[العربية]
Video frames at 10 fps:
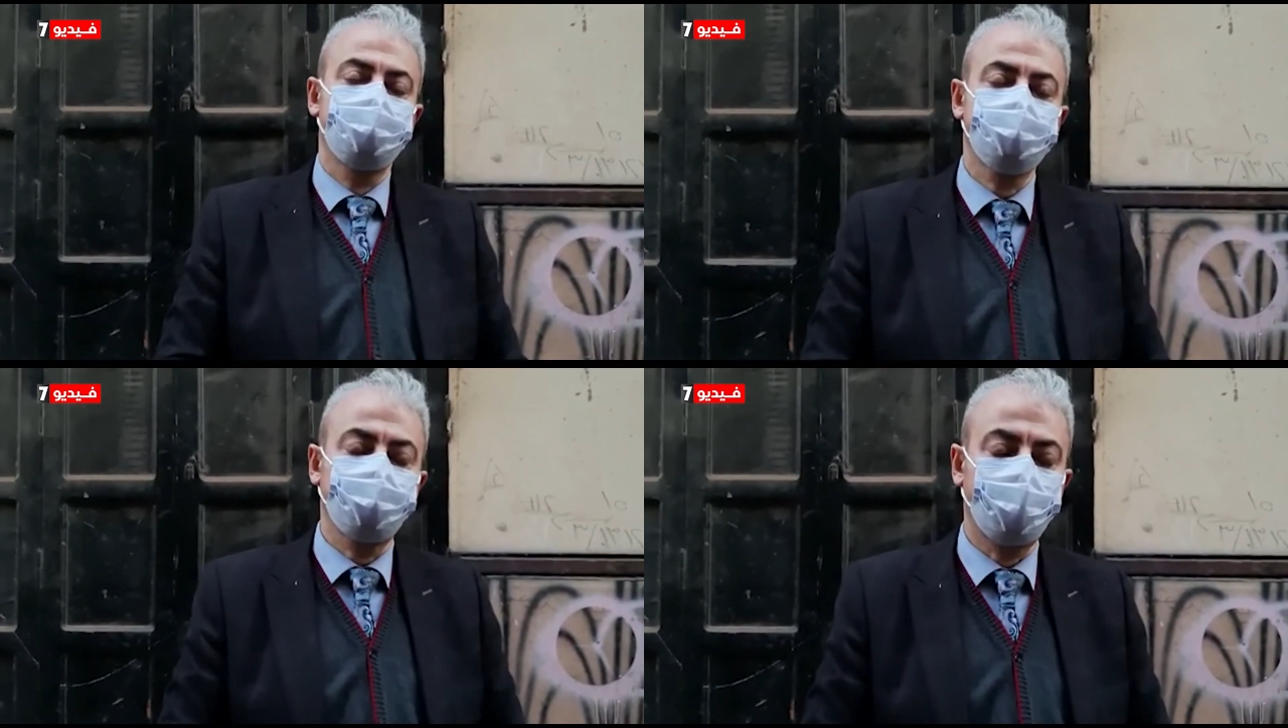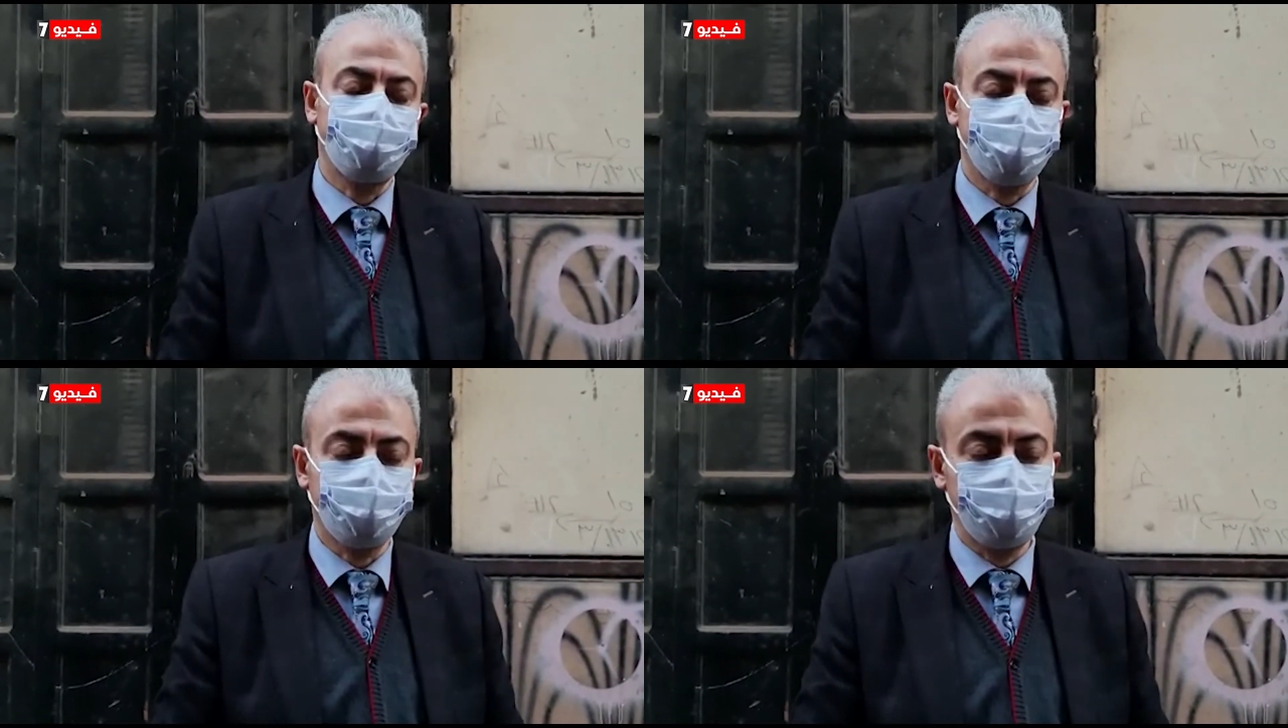بسم الله
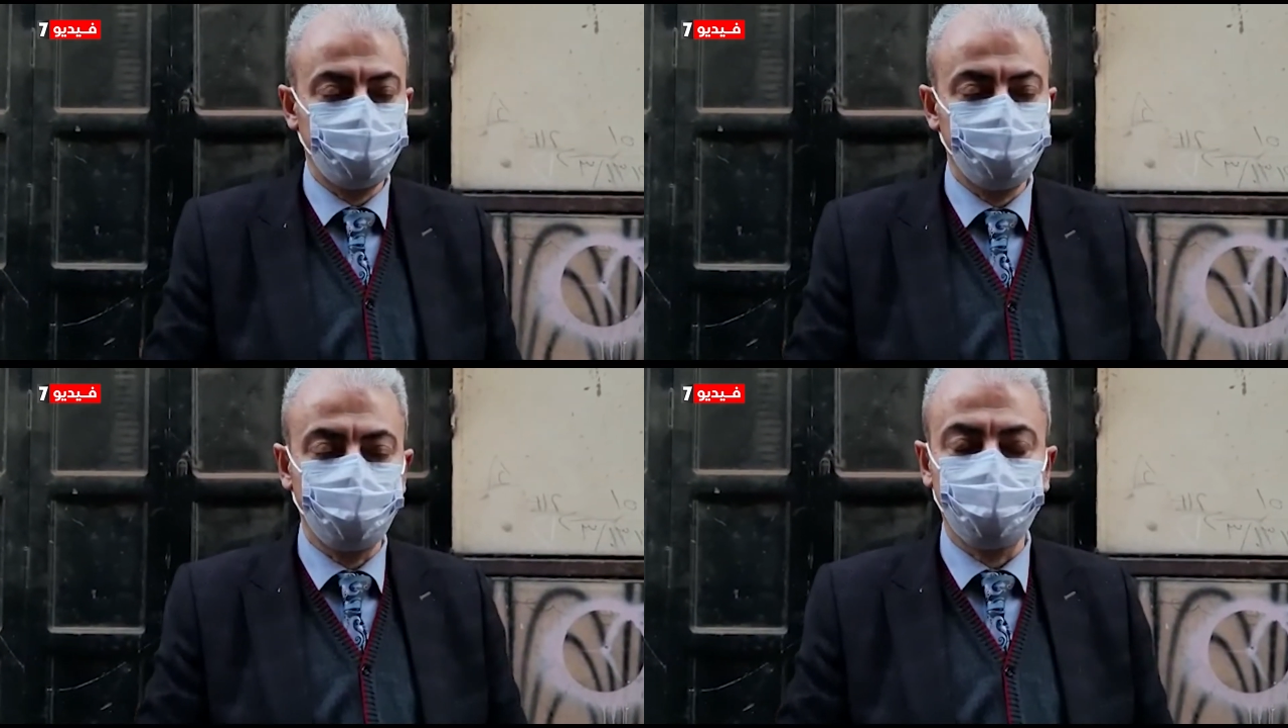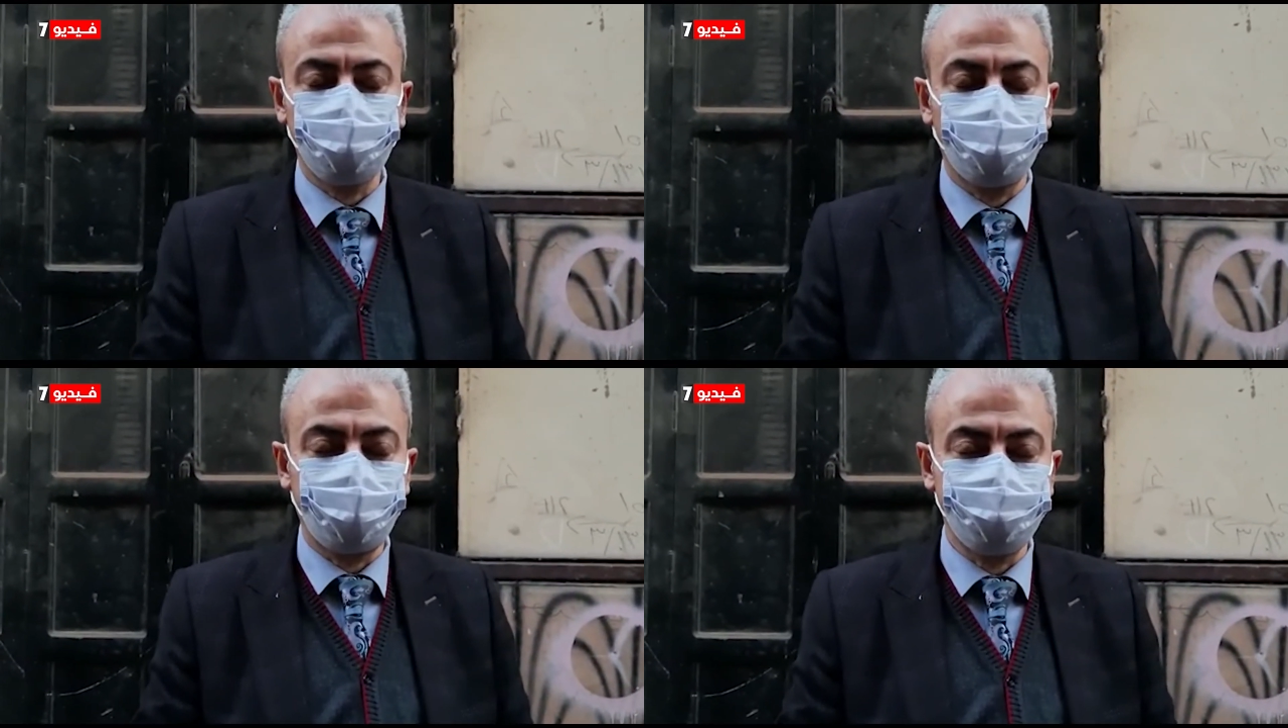الرحمن الرحيم
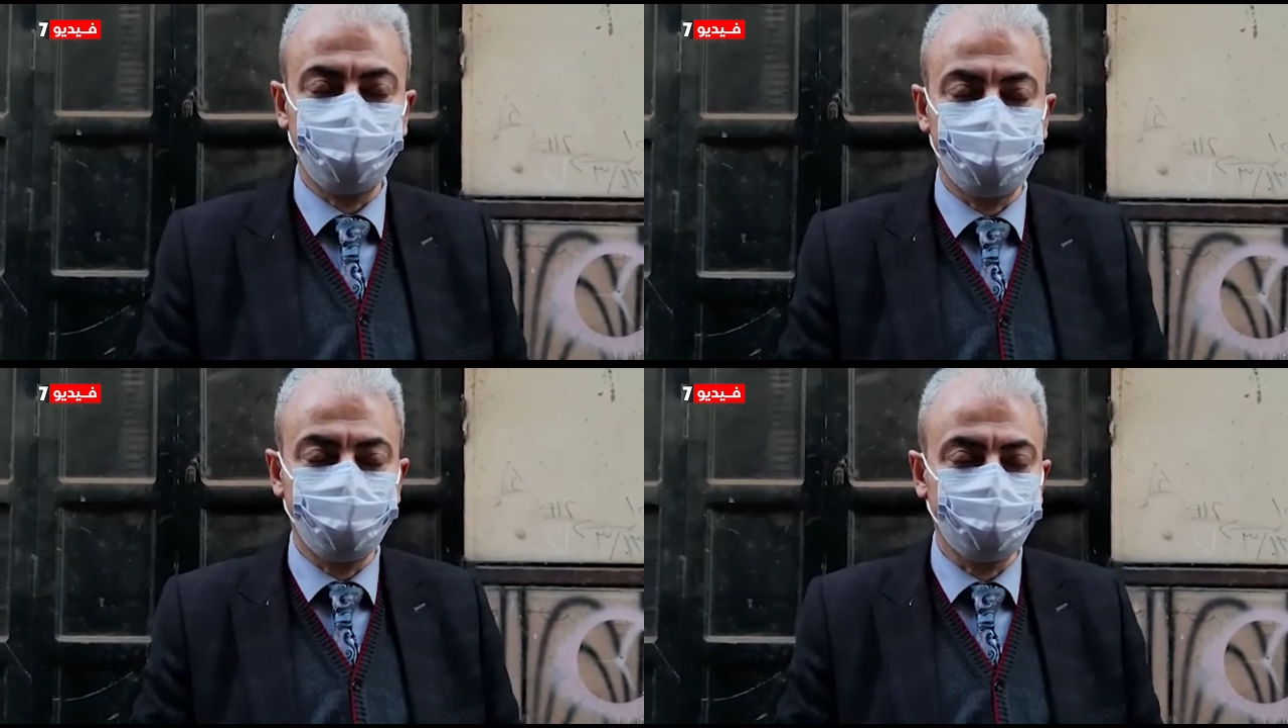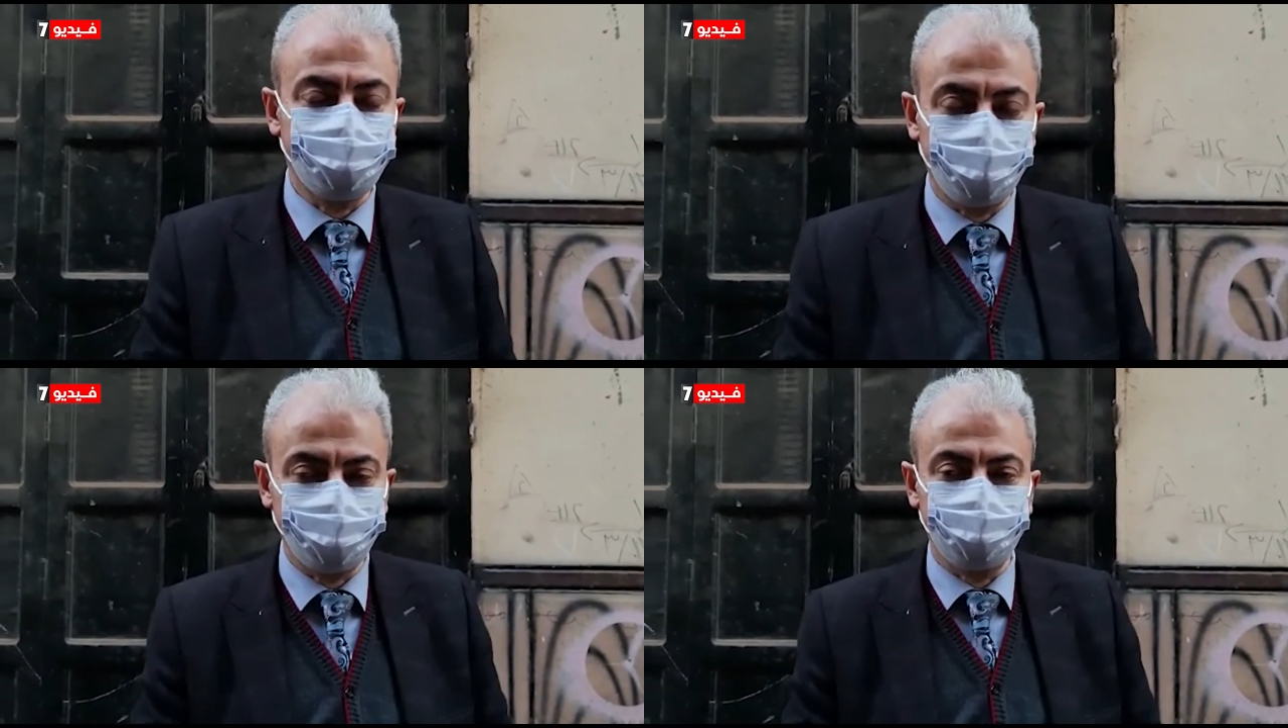الدكتور محمد عمر طبعا